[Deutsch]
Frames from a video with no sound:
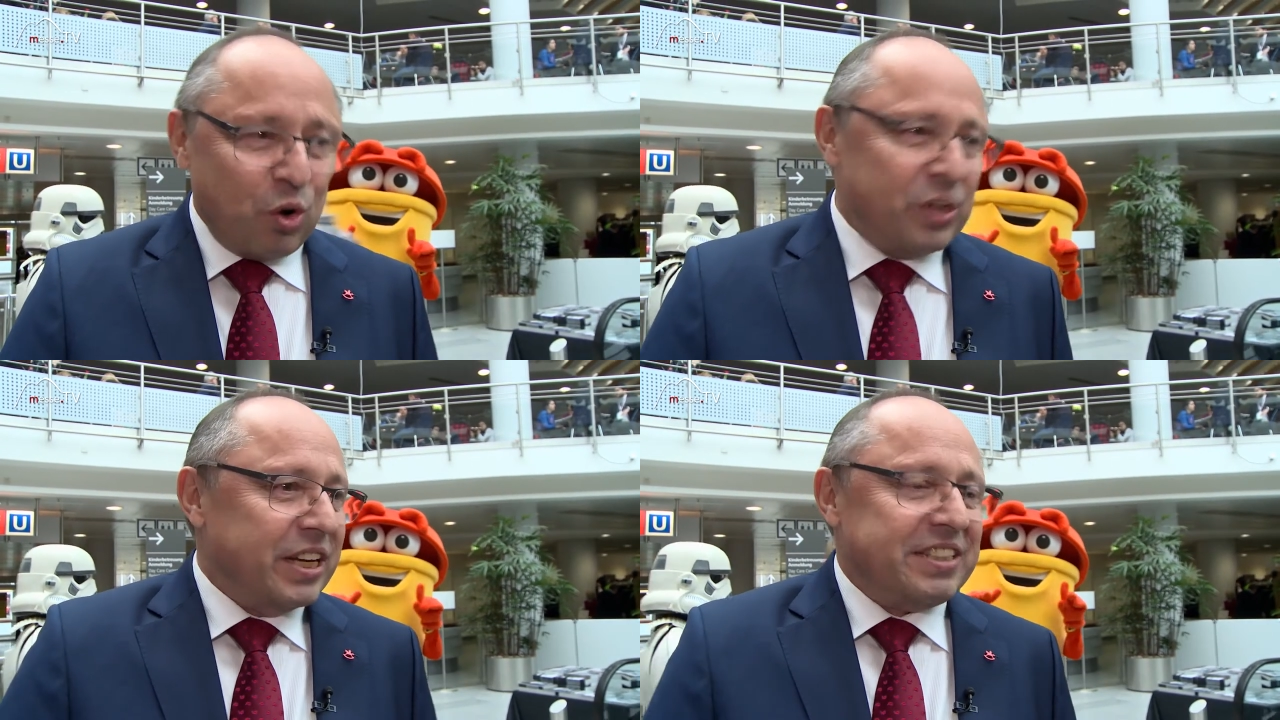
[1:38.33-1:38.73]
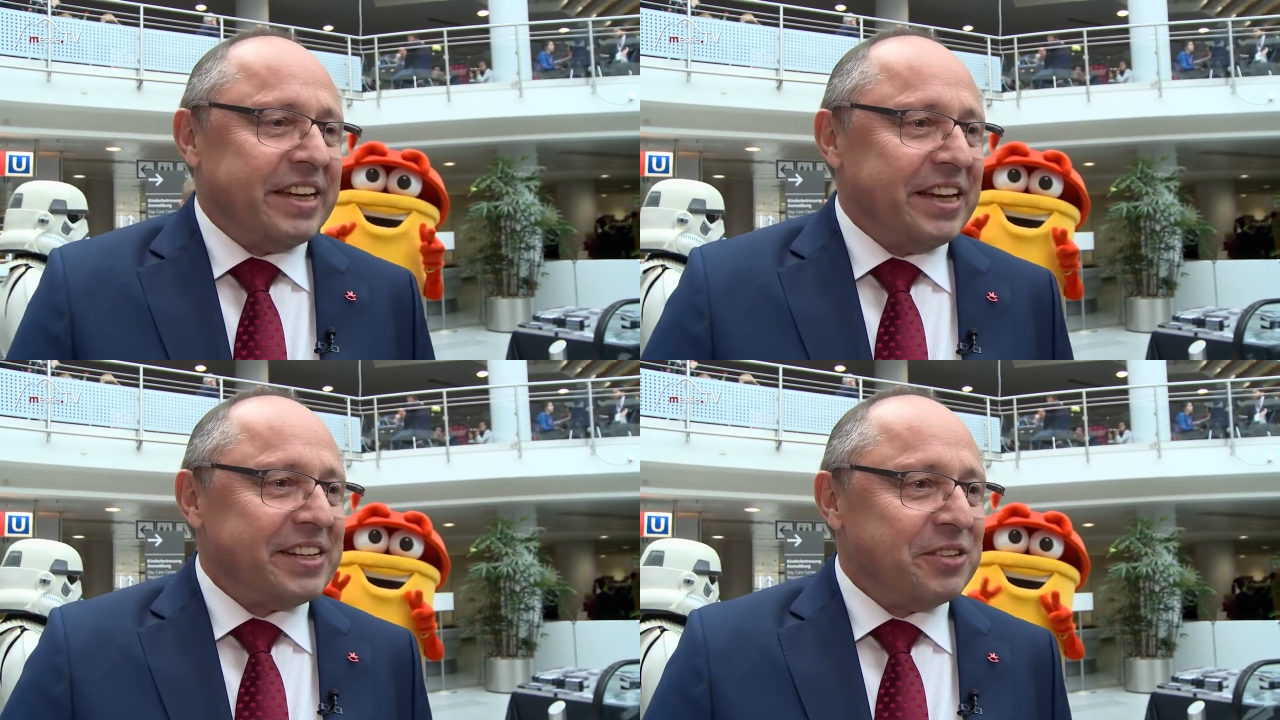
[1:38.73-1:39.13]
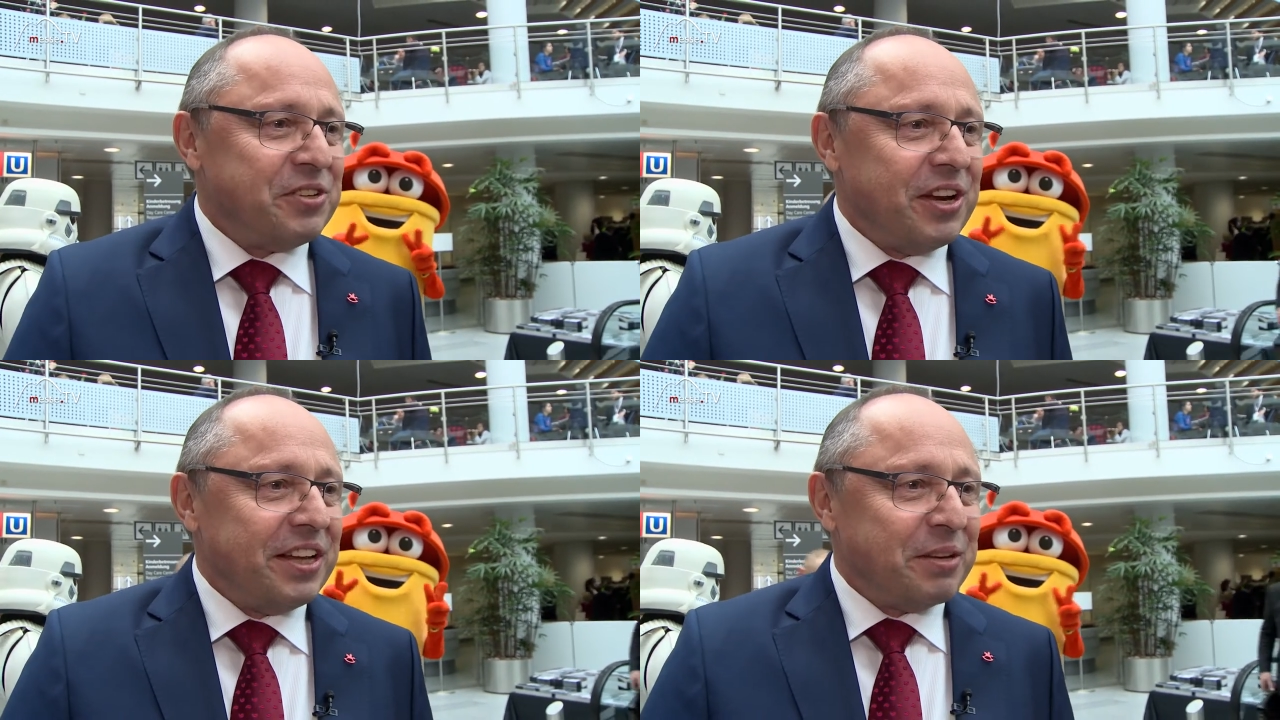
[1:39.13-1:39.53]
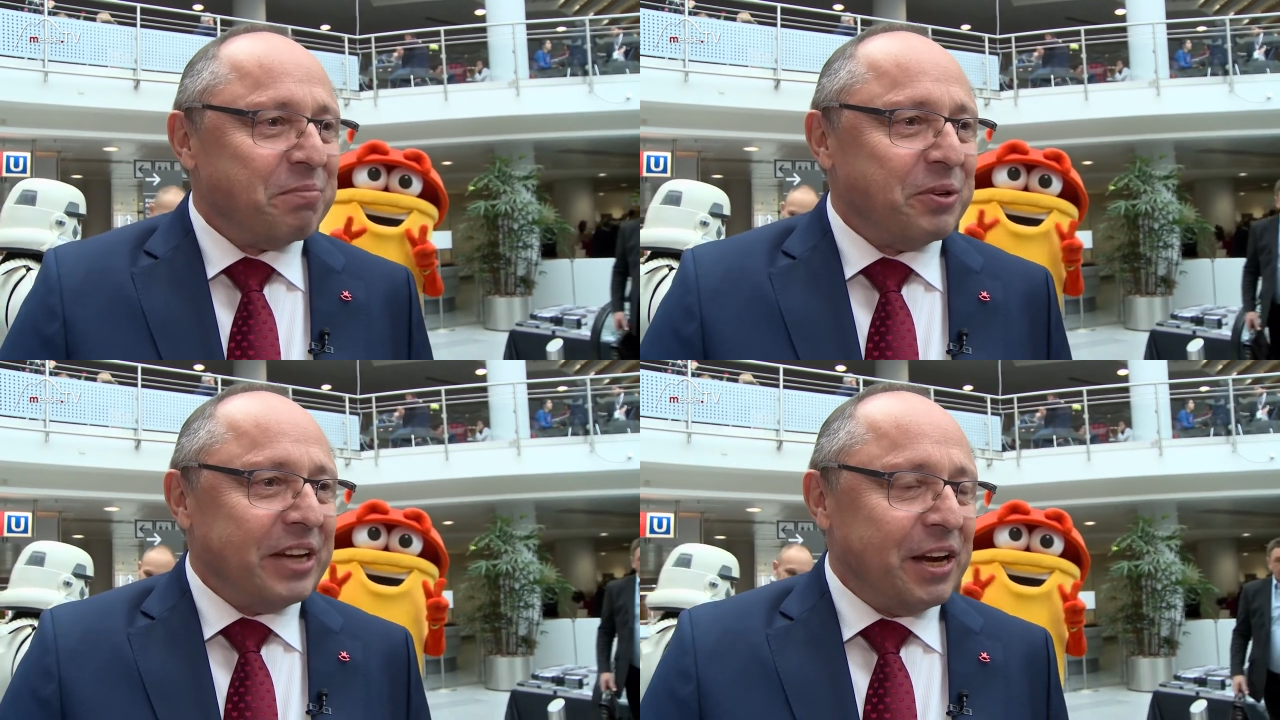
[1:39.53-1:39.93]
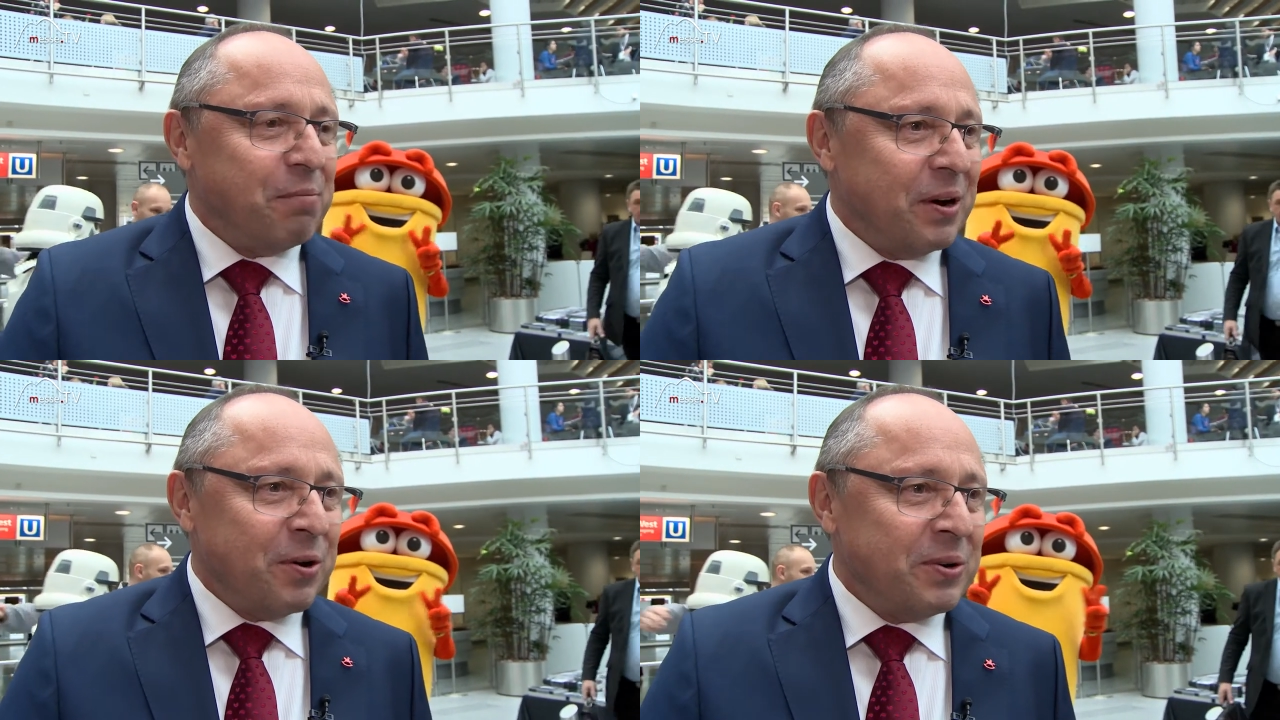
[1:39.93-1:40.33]
Und da sehe ich natürlich im
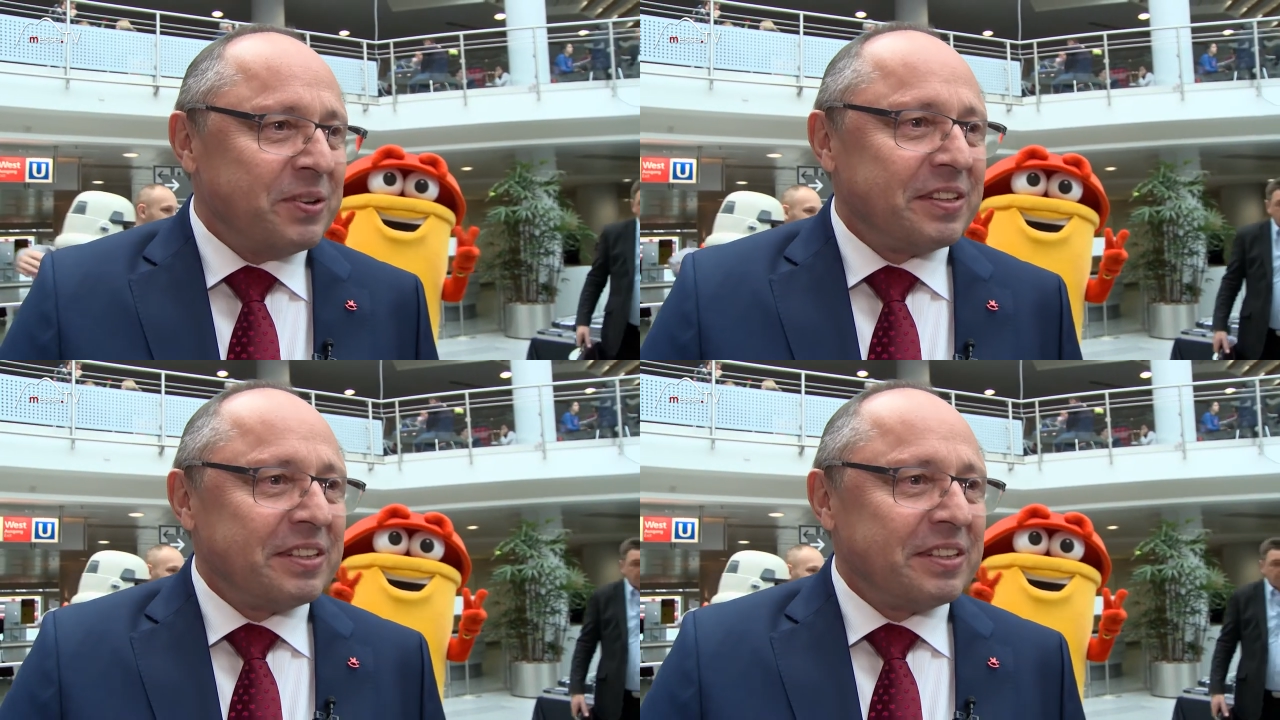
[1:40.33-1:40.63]
Modellbau